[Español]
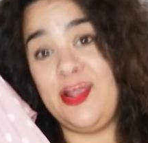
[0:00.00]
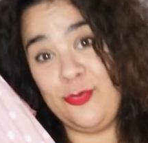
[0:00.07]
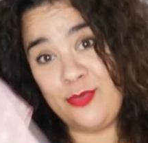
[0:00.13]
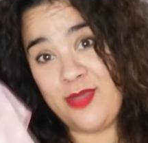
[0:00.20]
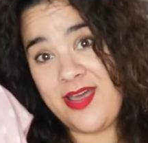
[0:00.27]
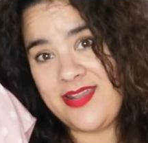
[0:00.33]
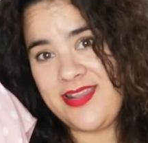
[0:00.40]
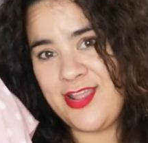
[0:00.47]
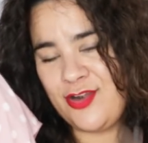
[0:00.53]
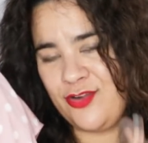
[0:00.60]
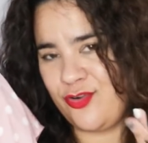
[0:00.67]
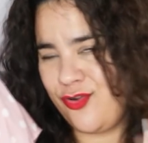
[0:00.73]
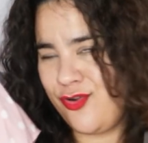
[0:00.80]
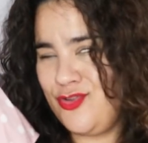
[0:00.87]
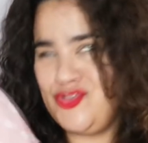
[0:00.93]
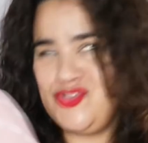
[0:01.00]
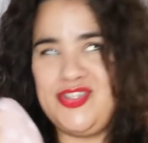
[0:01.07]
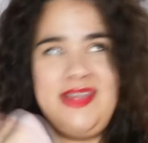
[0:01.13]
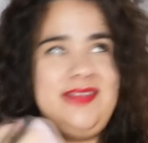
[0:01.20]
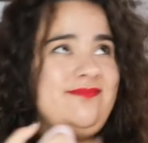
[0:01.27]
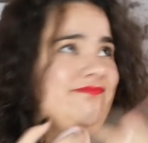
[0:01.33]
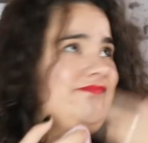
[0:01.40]
de lunares,
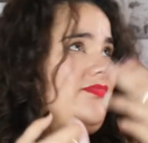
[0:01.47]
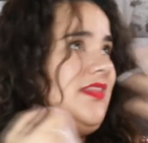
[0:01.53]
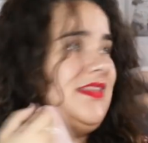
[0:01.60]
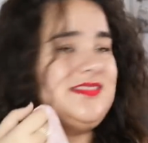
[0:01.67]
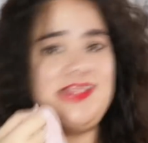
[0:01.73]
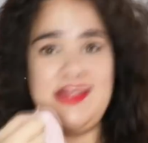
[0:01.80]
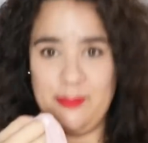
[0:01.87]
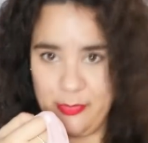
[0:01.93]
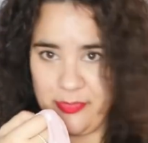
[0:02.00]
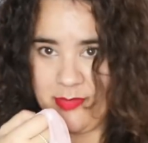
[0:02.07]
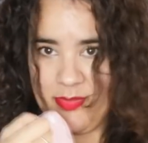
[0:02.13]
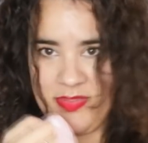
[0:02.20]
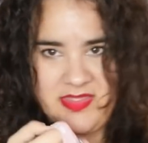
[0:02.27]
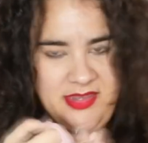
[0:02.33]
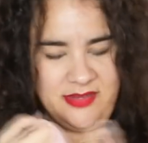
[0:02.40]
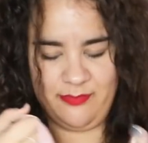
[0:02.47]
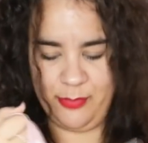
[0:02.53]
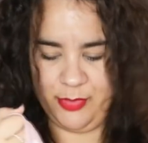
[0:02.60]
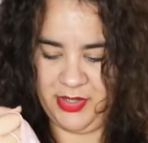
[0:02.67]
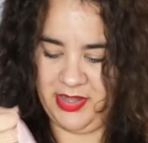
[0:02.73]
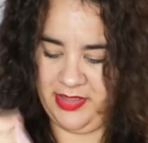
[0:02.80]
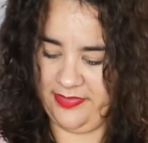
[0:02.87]
rosa, ¿Qué se le puede pedir?
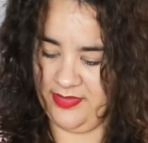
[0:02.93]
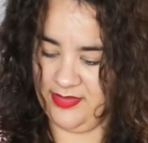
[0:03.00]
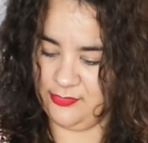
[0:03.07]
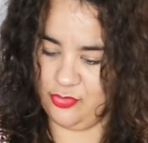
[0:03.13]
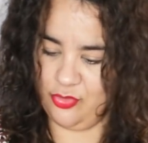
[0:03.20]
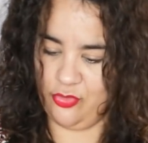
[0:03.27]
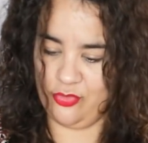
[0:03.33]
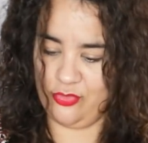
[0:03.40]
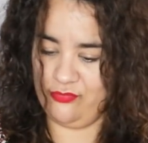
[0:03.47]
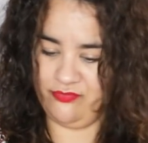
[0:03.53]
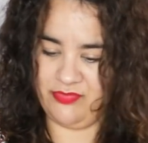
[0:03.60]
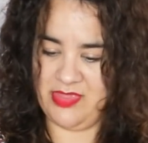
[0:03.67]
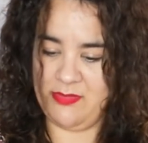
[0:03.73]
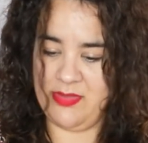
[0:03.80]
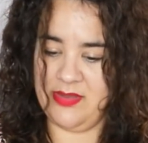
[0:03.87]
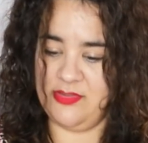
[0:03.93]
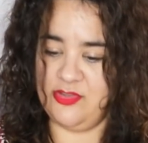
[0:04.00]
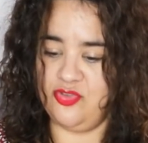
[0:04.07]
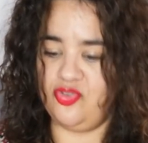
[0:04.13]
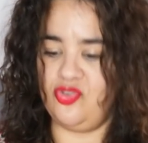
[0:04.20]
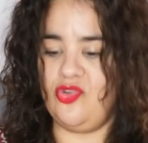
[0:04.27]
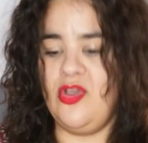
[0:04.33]
Pues nada, todo es
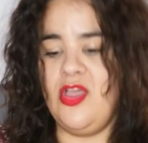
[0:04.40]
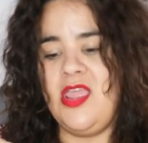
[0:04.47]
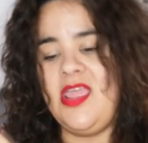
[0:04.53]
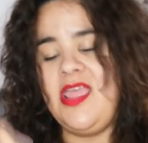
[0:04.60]
maravilloso.